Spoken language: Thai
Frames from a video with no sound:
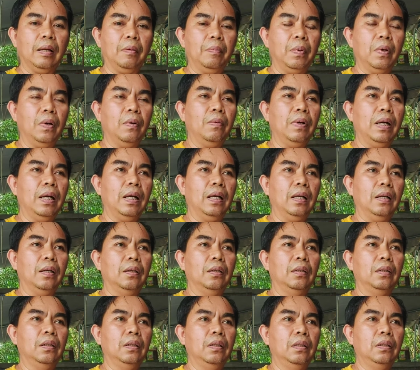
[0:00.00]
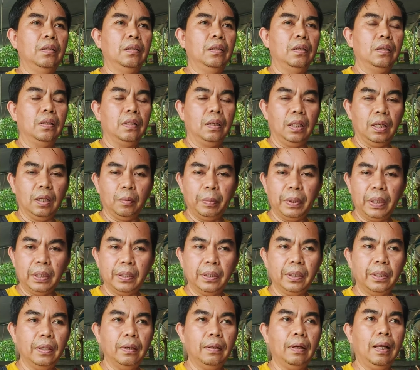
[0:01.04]
บ เพราะว่าเดี๋ยวไป
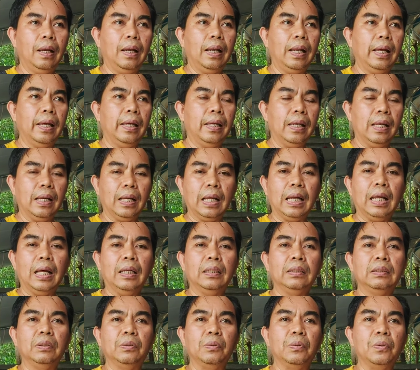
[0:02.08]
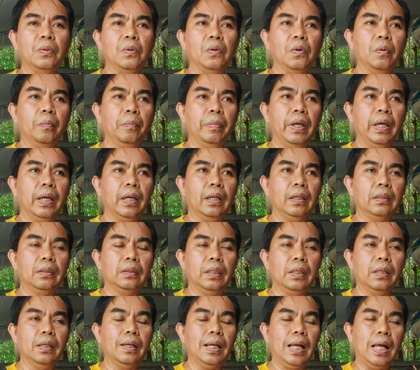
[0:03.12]
เจออะไหล่ราคาสูง ไป
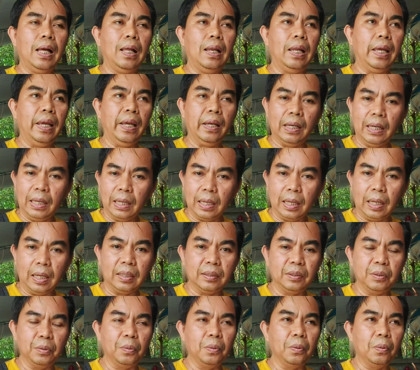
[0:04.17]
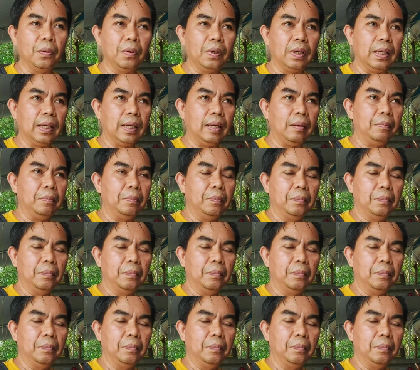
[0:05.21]
เจอค่าแรงราคาสูงนะครับ